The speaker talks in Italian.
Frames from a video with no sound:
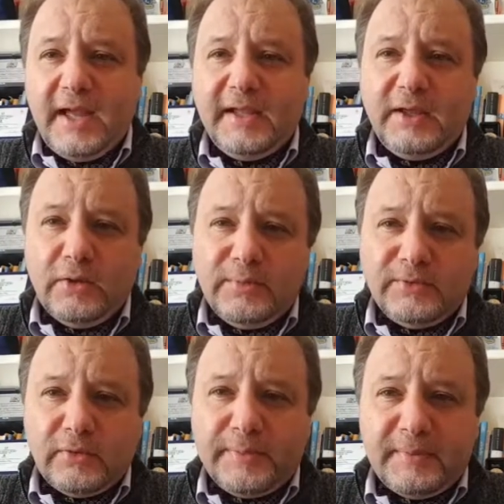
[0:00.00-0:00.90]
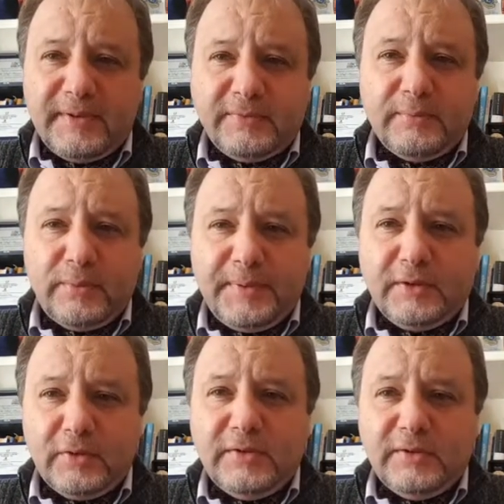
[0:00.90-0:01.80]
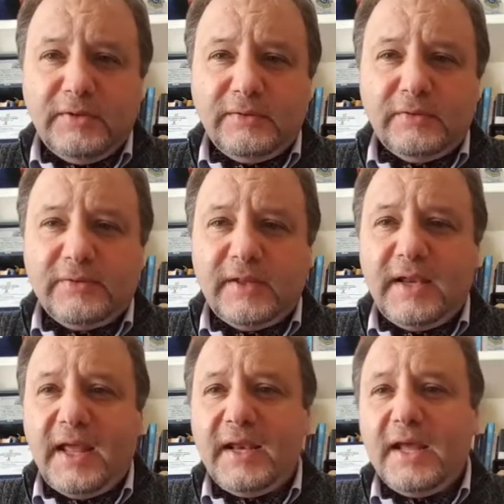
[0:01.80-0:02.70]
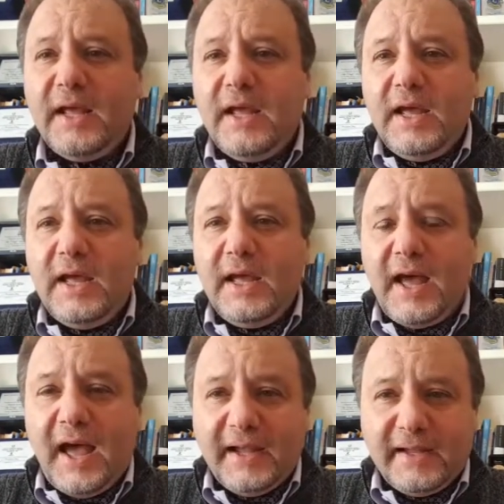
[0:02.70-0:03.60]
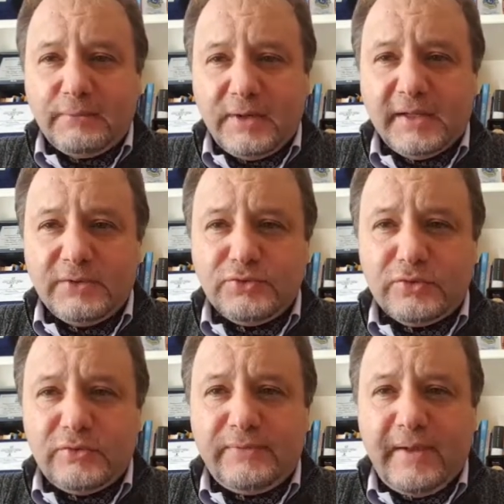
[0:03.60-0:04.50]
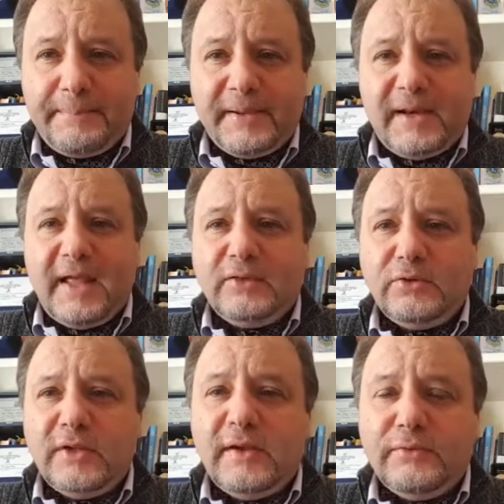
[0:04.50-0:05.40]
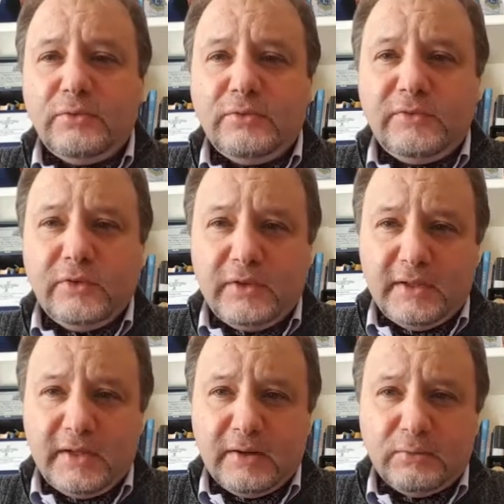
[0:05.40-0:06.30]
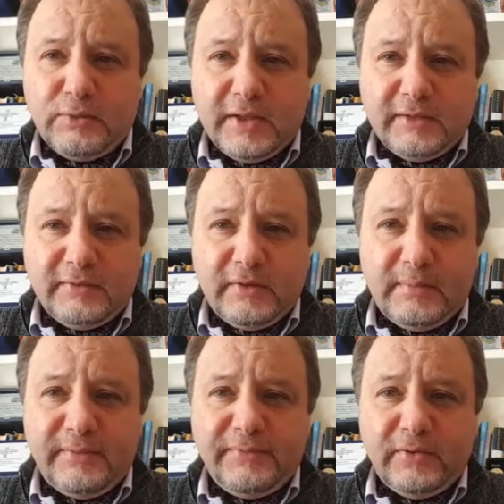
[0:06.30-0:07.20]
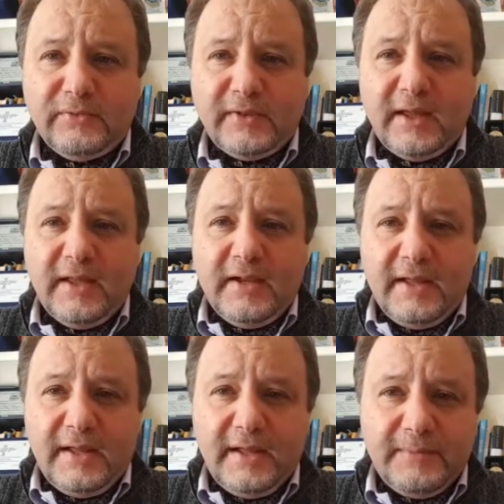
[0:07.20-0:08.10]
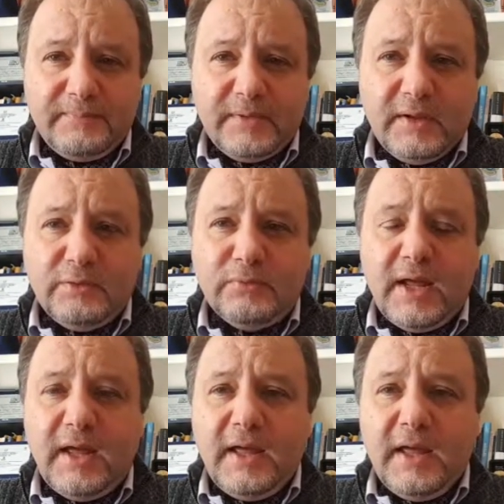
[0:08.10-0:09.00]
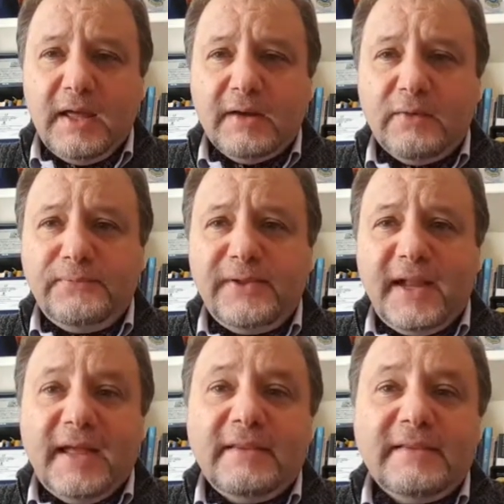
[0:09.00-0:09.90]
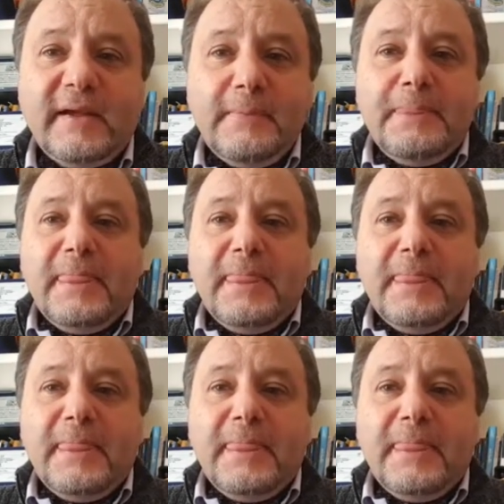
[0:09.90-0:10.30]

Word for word: anch'io mi sono permesso nel mio piccolo di, di sostenere anche qualche giorno fa parlando dell'evoluzione della comunicazione mafiosa ehm, in una conferenza,